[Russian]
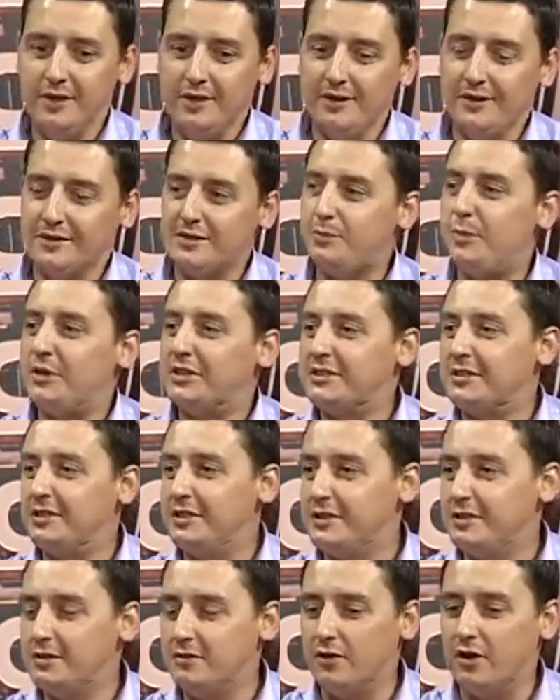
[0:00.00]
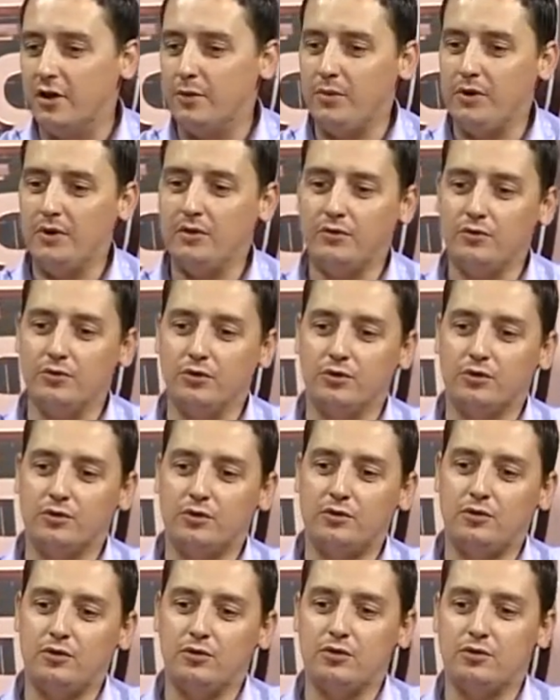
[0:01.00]
спецсредствами, вот,
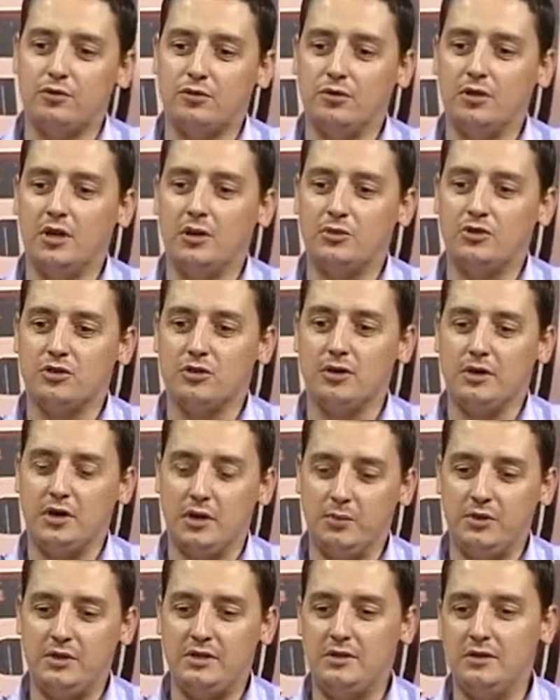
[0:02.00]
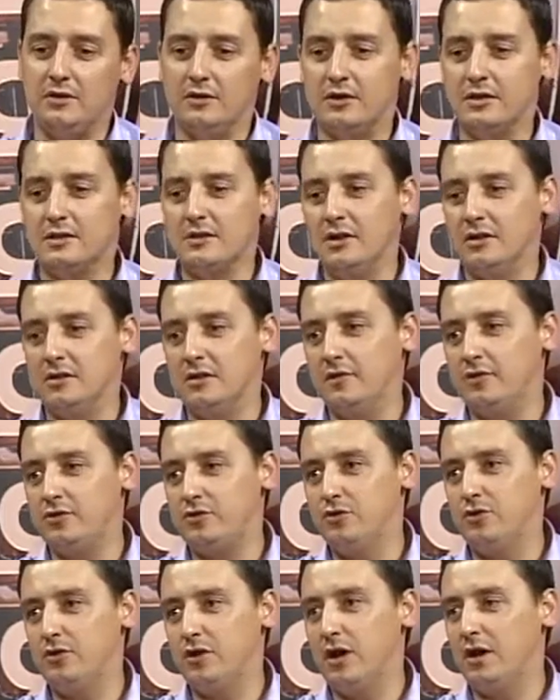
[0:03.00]
то есть он нам человек объяснил, рассказал
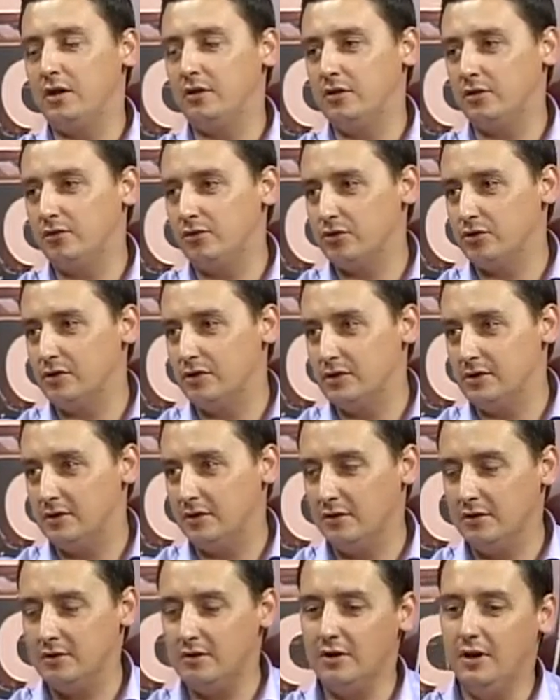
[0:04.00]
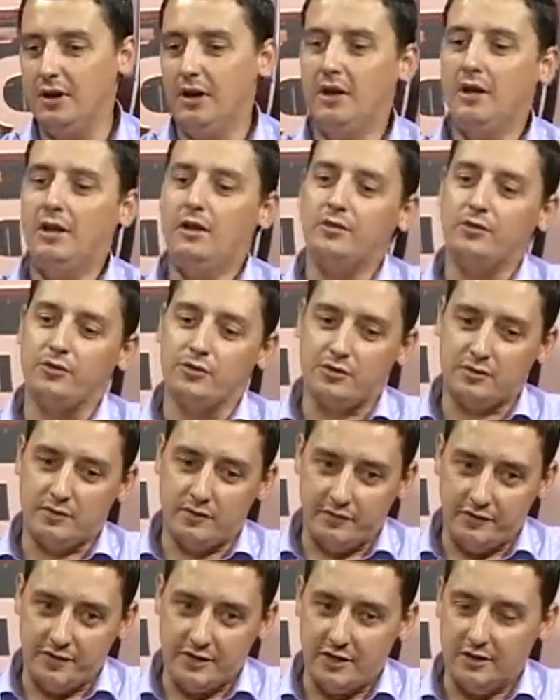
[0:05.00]
все, как это нужно делать, то есть
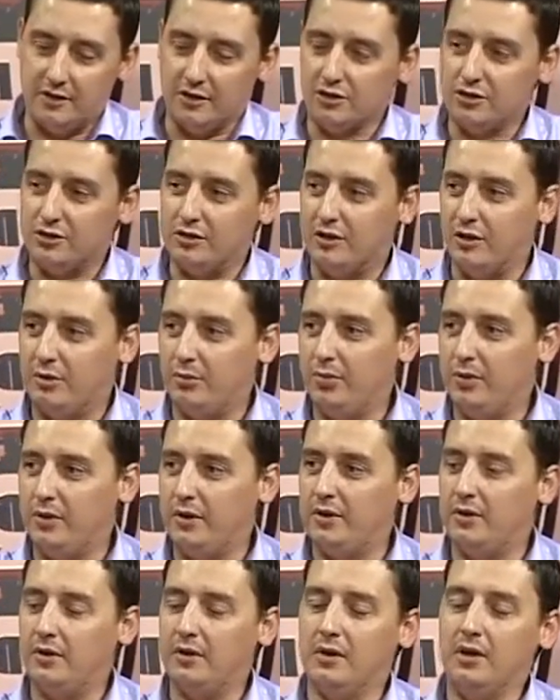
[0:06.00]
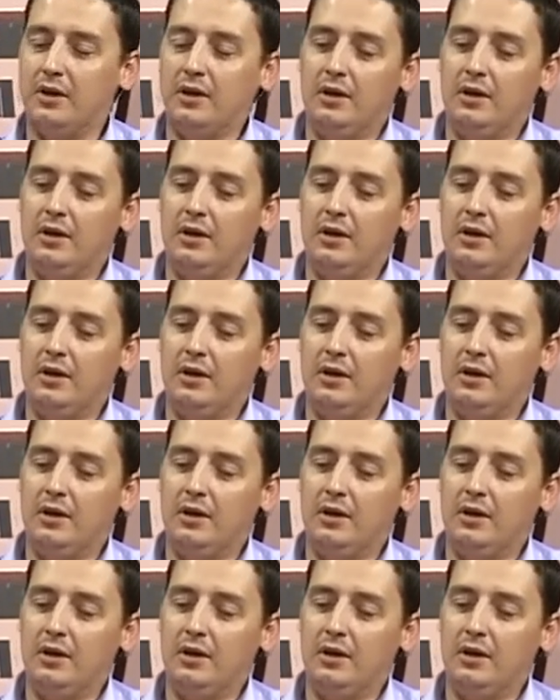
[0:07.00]
всей нашей компании,